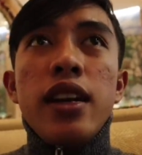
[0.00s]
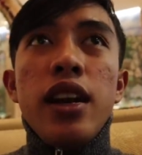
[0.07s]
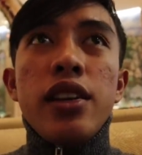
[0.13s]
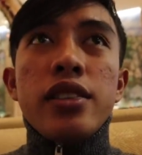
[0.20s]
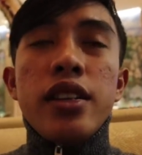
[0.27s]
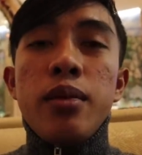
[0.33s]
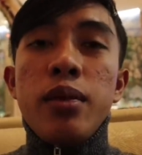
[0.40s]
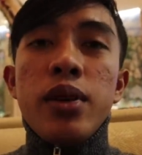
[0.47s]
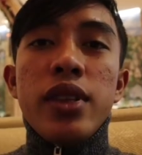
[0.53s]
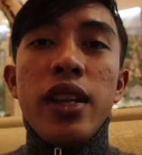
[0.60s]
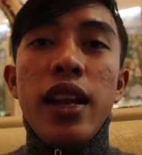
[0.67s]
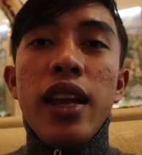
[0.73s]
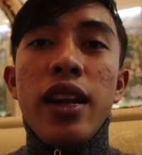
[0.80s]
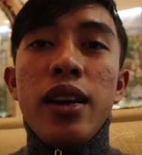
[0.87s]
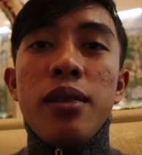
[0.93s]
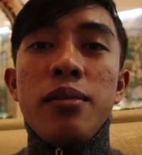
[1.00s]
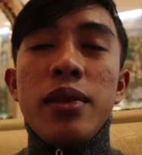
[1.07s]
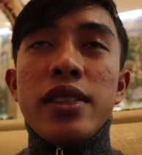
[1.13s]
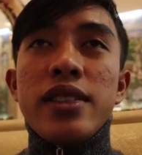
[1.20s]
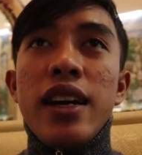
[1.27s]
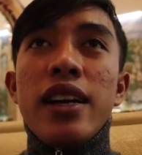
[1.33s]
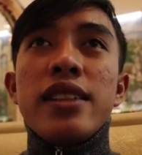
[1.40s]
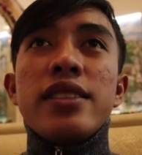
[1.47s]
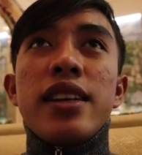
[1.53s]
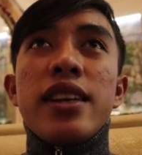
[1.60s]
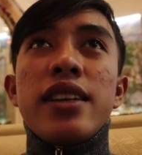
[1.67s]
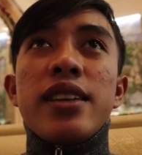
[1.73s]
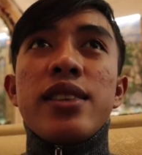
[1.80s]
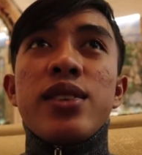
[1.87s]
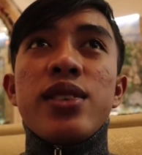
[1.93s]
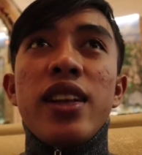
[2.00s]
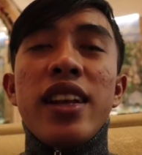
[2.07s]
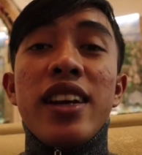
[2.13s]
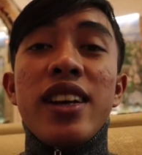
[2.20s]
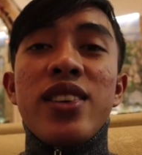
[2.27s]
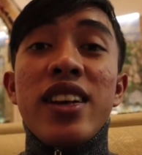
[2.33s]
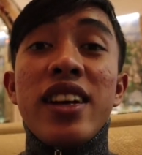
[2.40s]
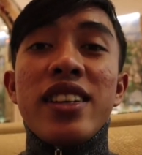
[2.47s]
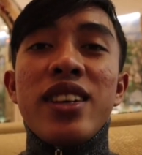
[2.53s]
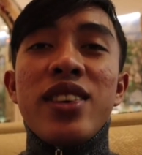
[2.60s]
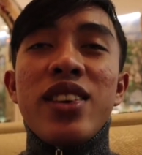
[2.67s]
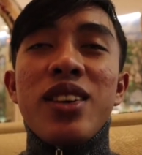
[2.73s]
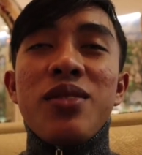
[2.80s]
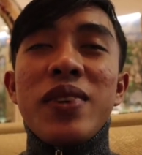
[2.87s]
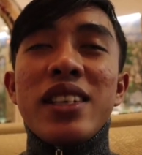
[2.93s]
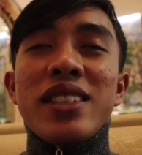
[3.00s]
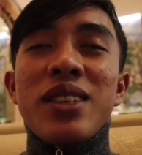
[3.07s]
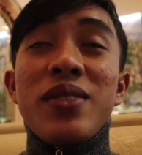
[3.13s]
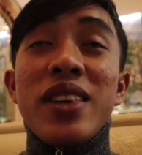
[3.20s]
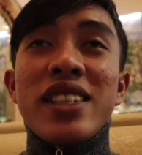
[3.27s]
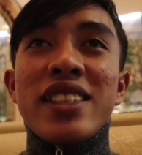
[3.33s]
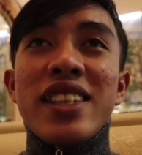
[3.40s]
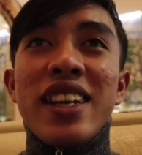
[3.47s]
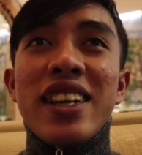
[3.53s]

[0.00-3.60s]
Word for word: kalau saya mau hotelnya biasa aja gitu soalnya kan orangnya orang biasa-biasa